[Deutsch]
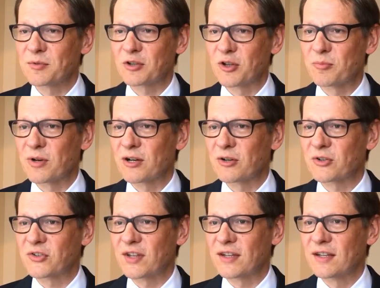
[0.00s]
global
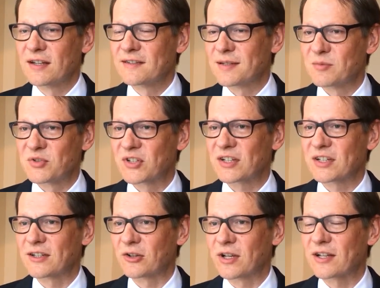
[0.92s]
gesehen sind wir
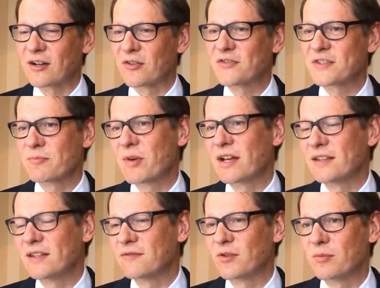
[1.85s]
sicher noch nicht ganz am
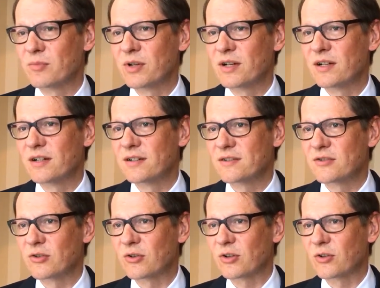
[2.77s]
Ende vom äh,
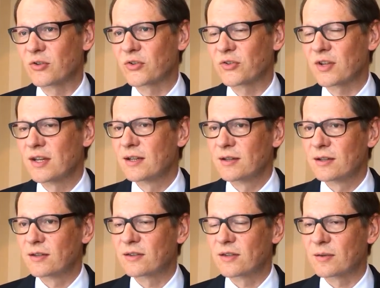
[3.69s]
Zyklus.
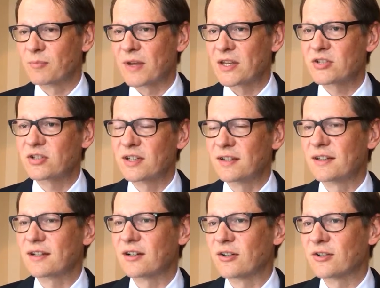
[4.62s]
Der beste
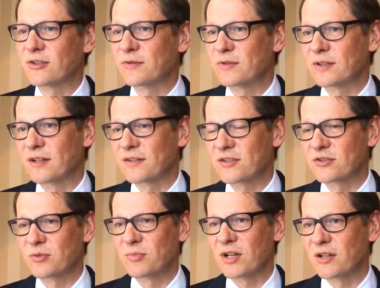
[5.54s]
Indikator für das
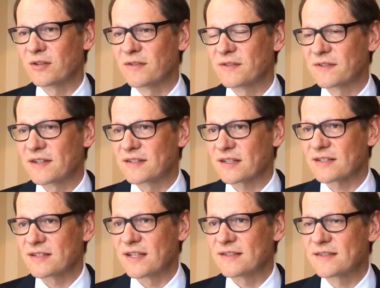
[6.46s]
ist normalerweise, wenn sich
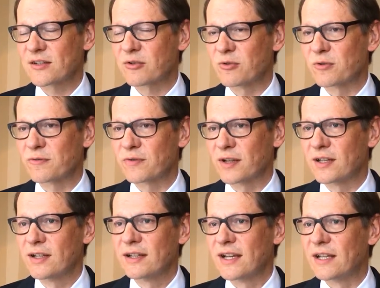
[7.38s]
die Zinskurve
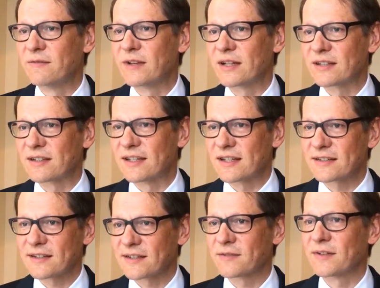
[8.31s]

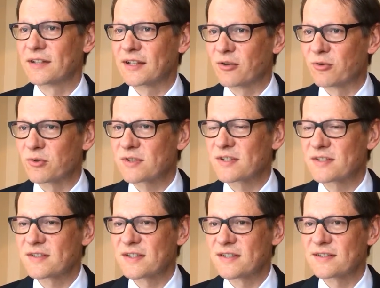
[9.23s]
invertiert, also wenn die
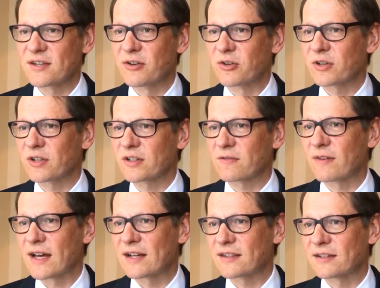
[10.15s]
kurzen Zinsen höher
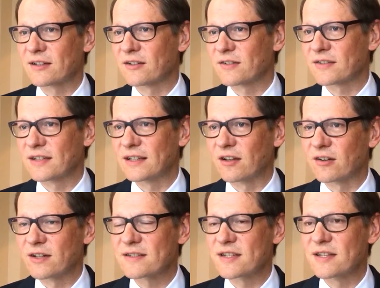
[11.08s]
werden als die
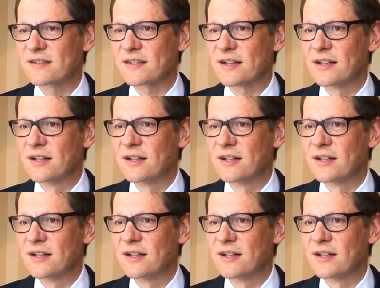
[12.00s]
langen Zinsen.